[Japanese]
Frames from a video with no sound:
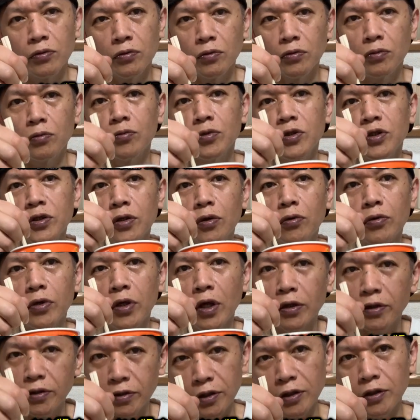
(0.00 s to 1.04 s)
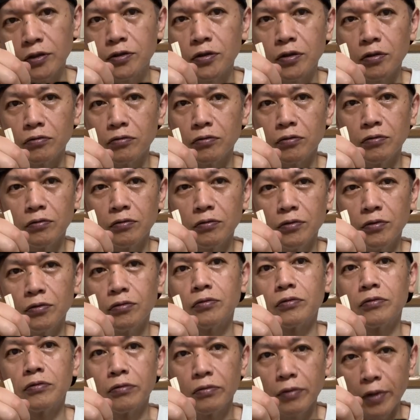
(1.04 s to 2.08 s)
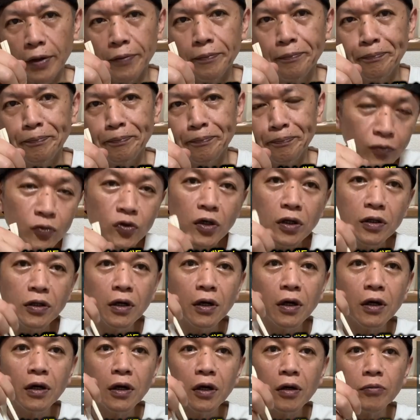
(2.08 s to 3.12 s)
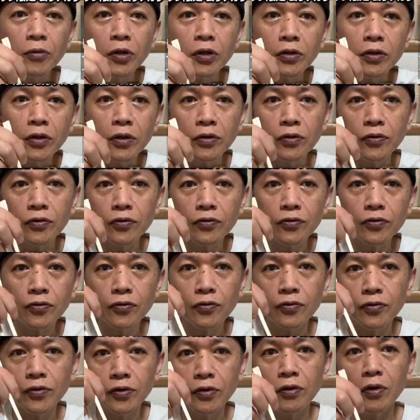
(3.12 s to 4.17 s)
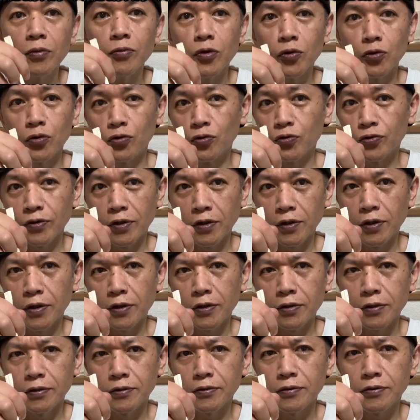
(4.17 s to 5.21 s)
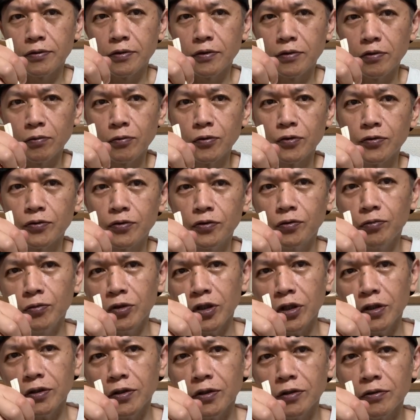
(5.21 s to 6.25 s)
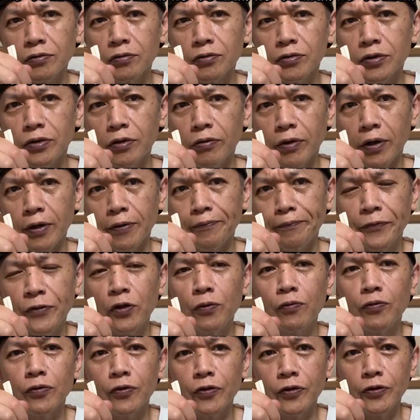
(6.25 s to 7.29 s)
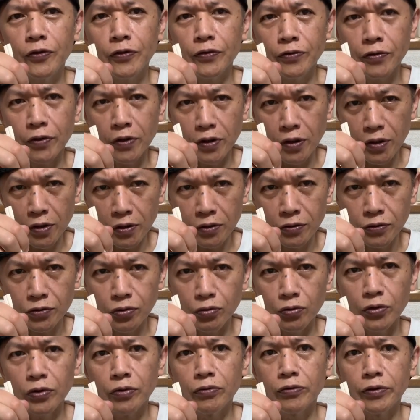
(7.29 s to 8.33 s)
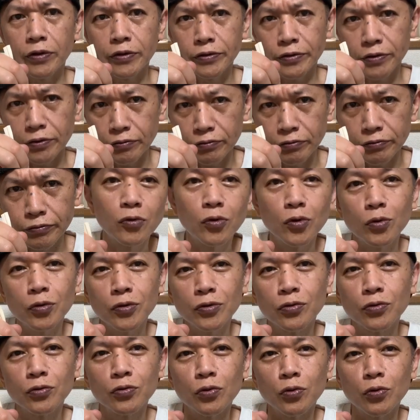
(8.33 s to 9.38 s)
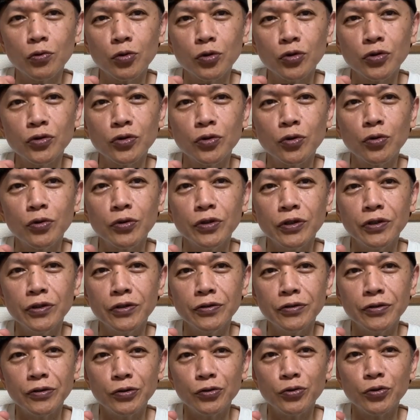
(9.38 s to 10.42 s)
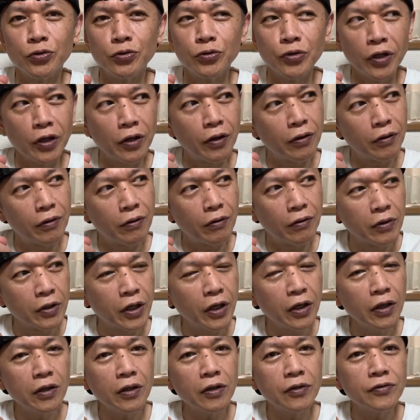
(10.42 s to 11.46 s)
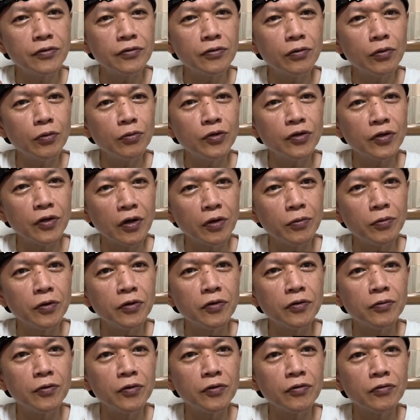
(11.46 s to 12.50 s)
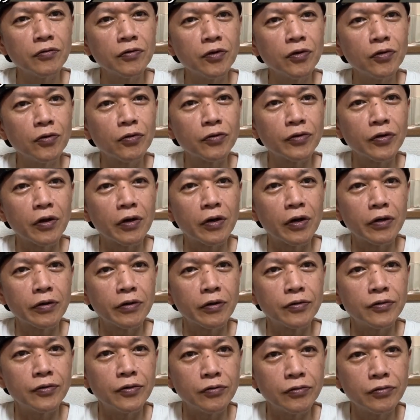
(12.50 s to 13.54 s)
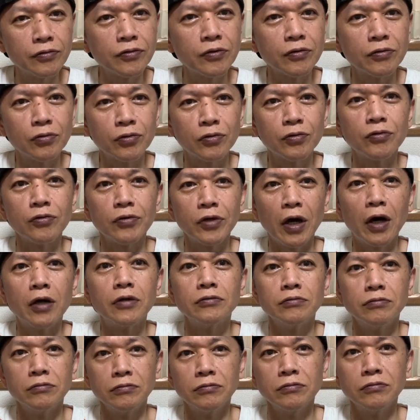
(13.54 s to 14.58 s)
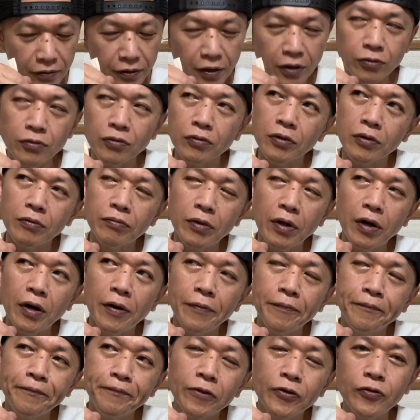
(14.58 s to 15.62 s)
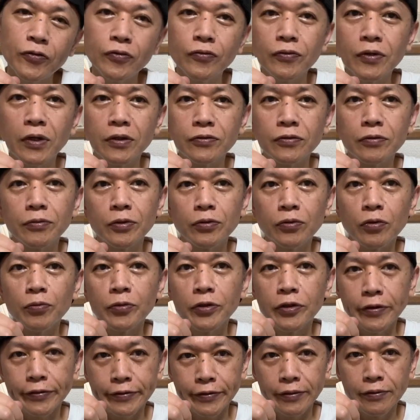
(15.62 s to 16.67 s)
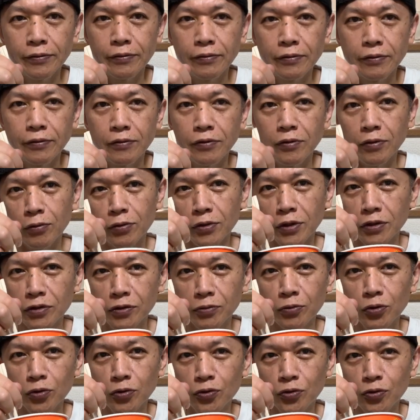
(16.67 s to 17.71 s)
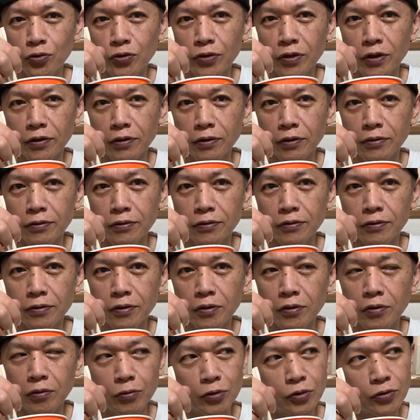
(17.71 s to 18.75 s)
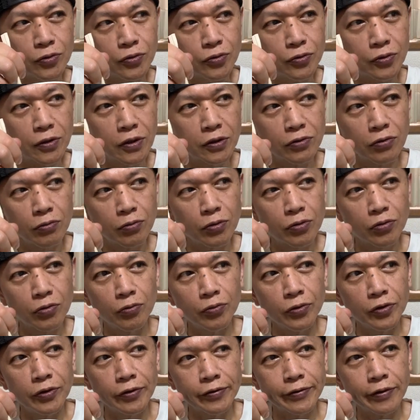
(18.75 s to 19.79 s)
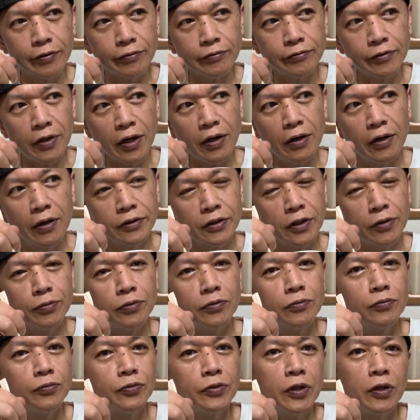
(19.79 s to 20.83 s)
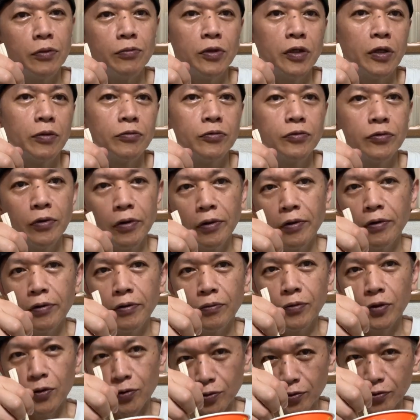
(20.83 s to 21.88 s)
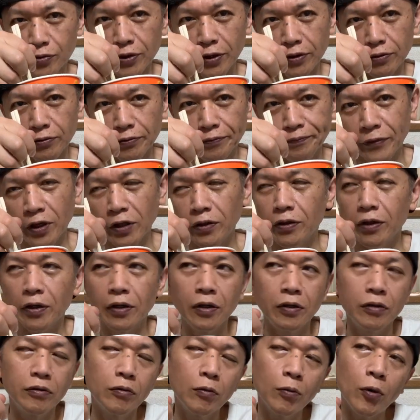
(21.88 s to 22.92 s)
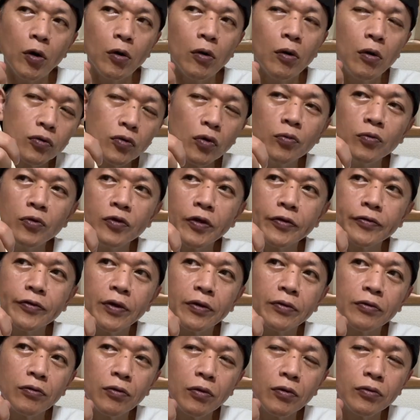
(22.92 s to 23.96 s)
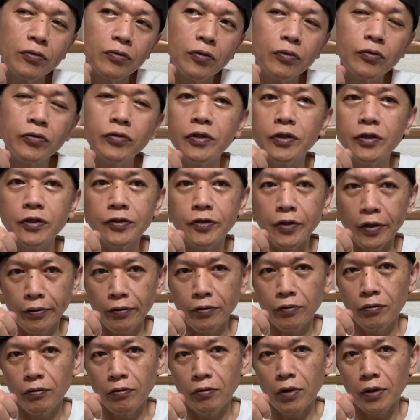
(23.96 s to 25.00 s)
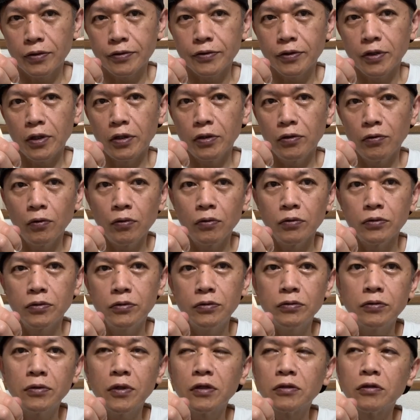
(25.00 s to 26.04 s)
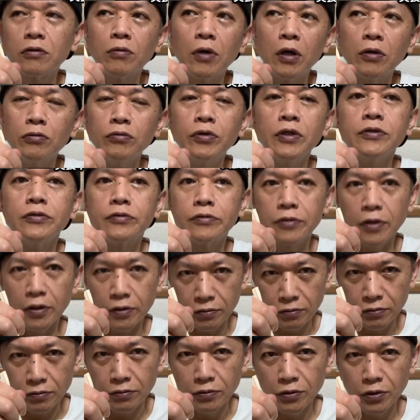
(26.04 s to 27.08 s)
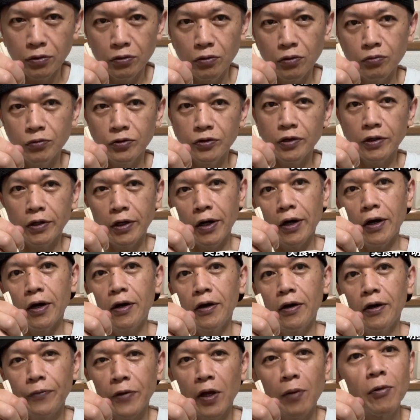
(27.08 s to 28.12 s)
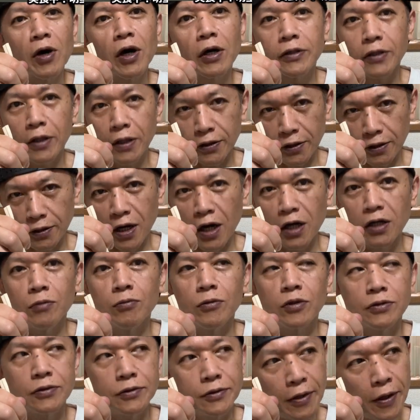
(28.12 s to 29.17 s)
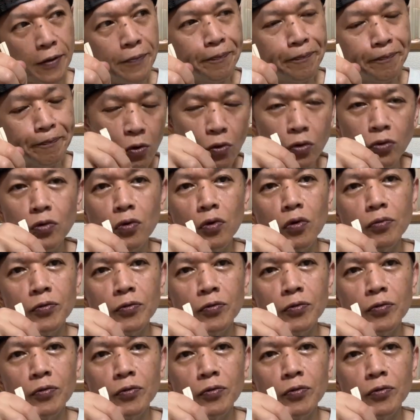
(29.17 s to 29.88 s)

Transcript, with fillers: うお店をやってらっしゃるということで、村中ラーメン研究所としては明星さんからなんですけれども、すみれさんとしては全部日清さんから商品を出してる。これはちょっと面白いですよね。系列のお店が別々の企業さんから出してるっていうのは時々ある。例えば、中華そば富田さん。これ同じ明星さんなんですけれども、中華そば富田さんはセブンプレミアムと明星さんなんだけれども、富田さんの独立店という扱いの中華そば上津さんというお店が山梨にありまして、このお